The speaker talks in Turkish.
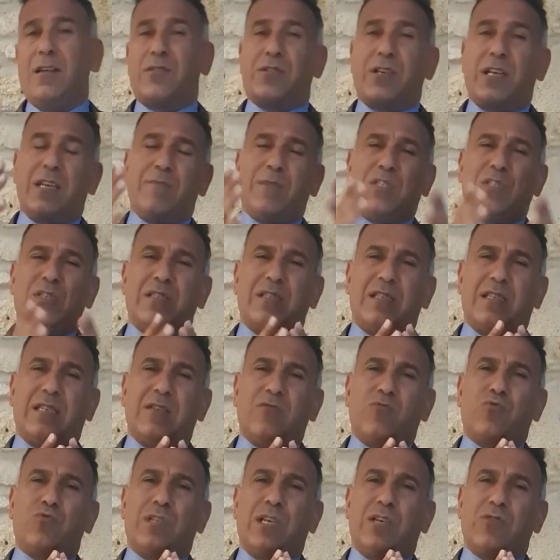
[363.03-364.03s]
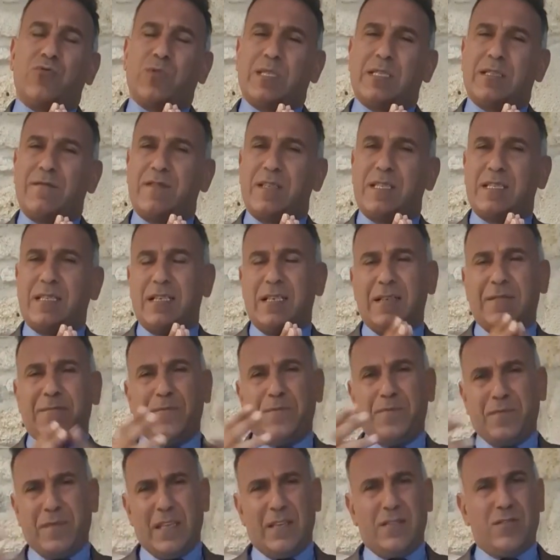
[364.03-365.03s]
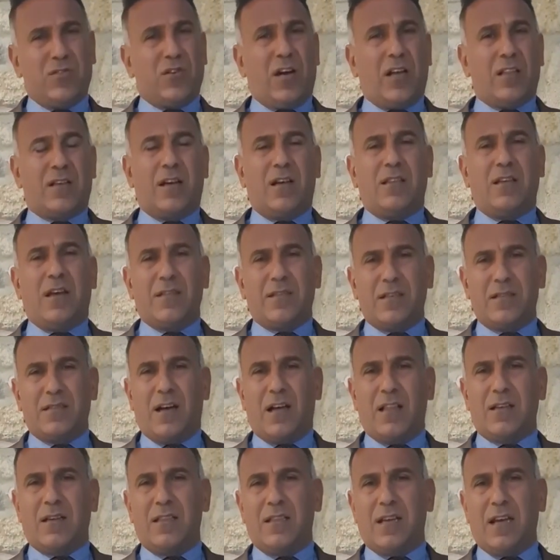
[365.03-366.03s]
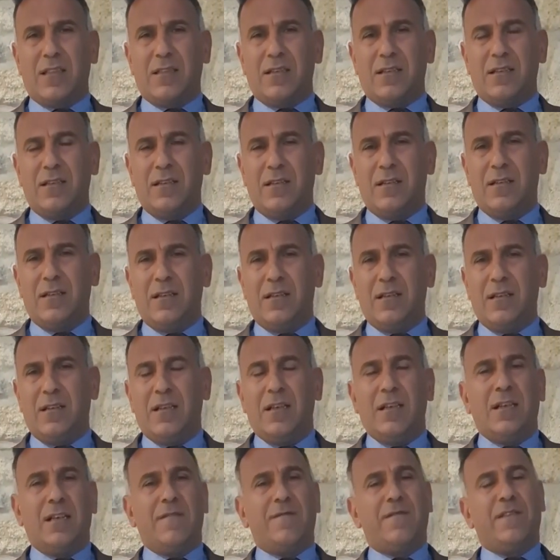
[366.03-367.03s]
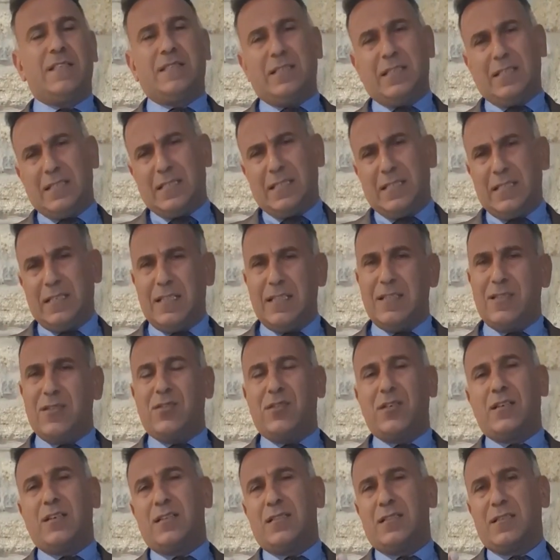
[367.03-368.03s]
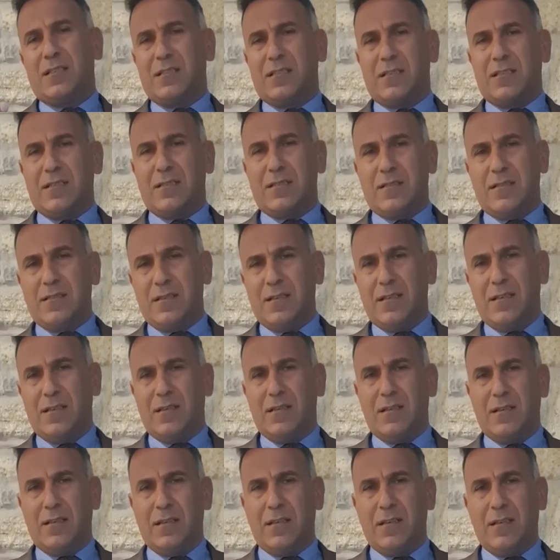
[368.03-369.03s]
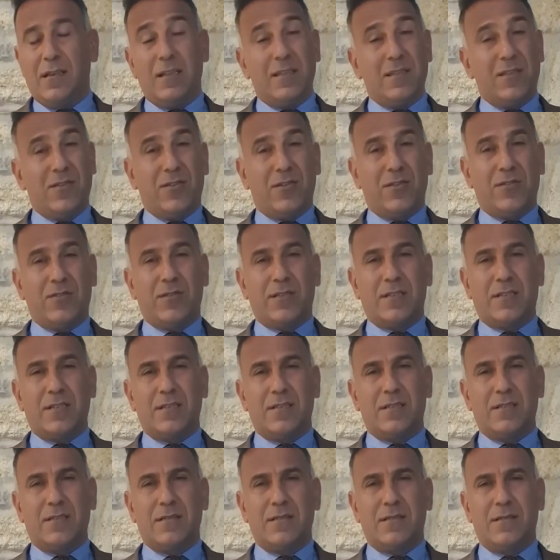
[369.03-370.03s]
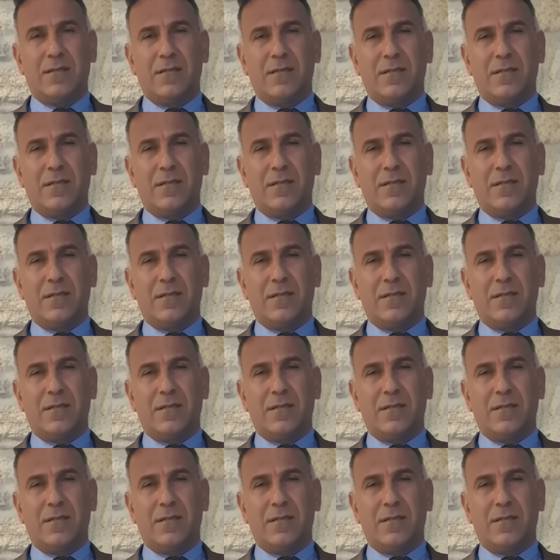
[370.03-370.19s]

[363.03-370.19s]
Rahim içindeki uterus sıvısı çalkalandı, dalgalandı. Ve siz dışarı atıldınız. Dışarı çıktınız.